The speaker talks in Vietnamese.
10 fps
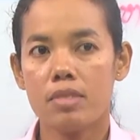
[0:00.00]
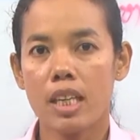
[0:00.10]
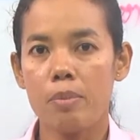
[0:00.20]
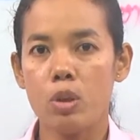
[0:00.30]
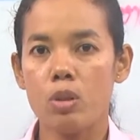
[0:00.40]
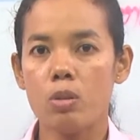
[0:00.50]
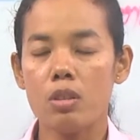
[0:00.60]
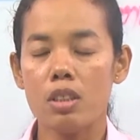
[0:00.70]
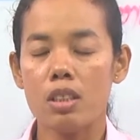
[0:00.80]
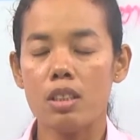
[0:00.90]
ngày một nốt
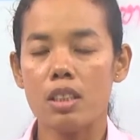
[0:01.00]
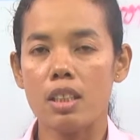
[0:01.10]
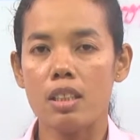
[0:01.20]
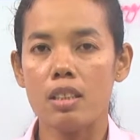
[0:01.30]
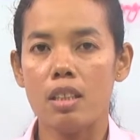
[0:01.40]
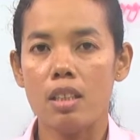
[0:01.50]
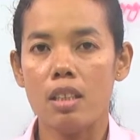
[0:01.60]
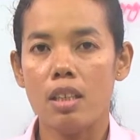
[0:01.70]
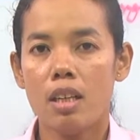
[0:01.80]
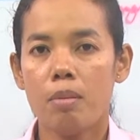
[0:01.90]
cứ dương riêng
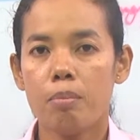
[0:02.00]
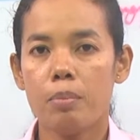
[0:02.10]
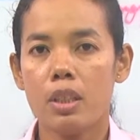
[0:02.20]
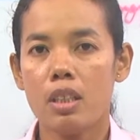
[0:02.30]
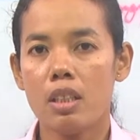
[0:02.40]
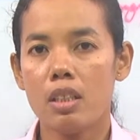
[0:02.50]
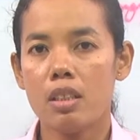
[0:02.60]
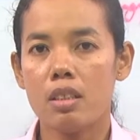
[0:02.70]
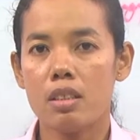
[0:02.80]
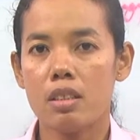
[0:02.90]
âm pi
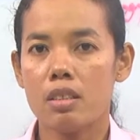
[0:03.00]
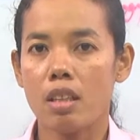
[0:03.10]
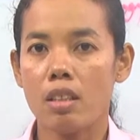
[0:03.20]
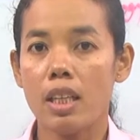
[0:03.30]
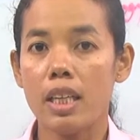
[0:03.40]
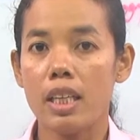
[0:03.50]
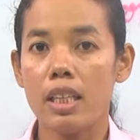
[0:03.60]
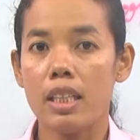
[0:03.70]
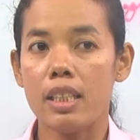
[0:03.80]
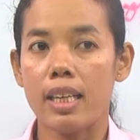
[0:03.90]
sản thị
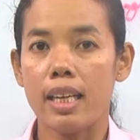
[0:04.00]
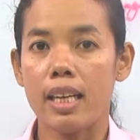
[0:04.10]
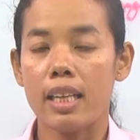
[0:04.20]
Cana